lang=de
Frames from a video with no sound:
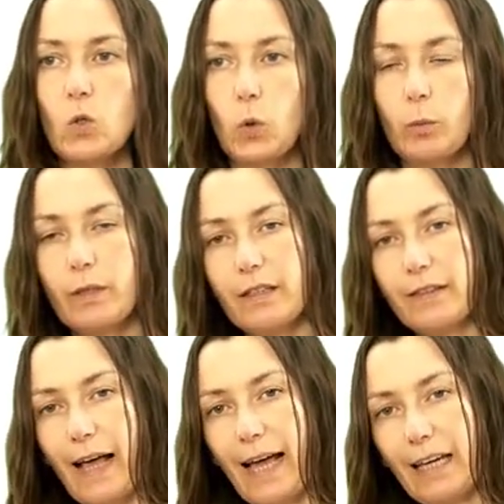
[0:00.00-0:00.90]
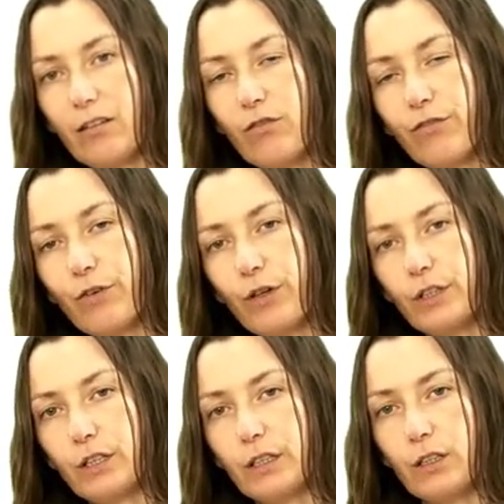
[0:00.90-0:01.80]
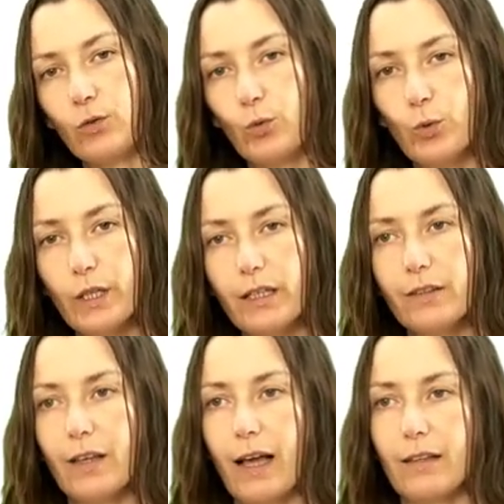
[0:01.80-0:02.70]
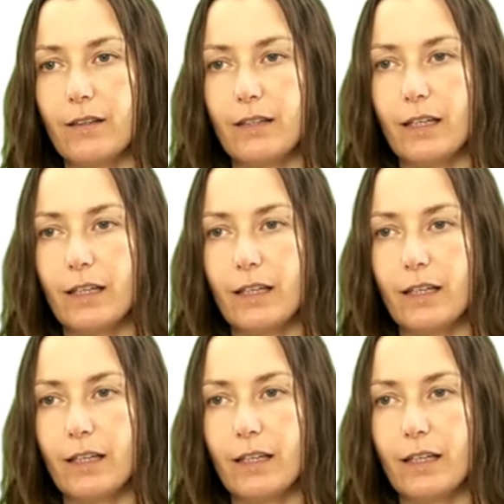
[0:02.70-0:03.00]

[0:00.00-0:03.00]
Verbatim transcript: Zum Design von Nuis hat